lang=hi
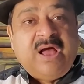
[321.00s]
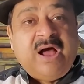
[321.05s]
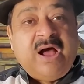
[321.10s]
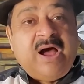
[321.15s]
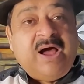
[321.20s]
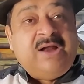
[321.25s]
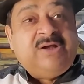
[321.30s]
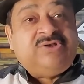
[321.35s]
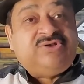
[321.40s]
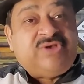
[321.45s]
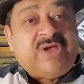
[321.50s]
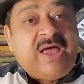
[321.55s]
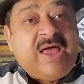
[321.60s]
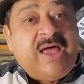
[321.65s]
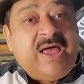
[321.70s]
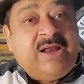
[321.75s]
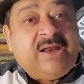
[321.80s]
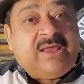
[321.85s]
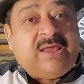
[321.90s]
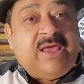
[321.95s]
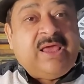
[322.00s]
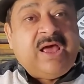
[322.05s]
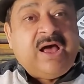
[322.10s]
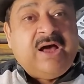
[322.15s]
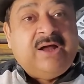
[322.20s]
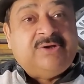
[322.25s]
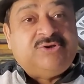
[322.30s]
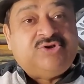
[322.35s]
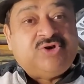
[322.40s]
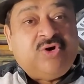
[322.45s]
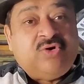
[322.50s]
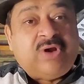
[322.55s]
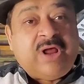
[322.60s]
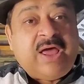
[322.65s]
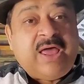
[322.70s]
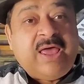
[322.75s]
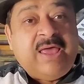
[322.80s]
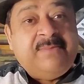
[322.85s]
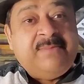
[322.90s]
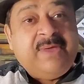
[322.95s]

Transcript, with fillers: हर शहर के हर चौराहे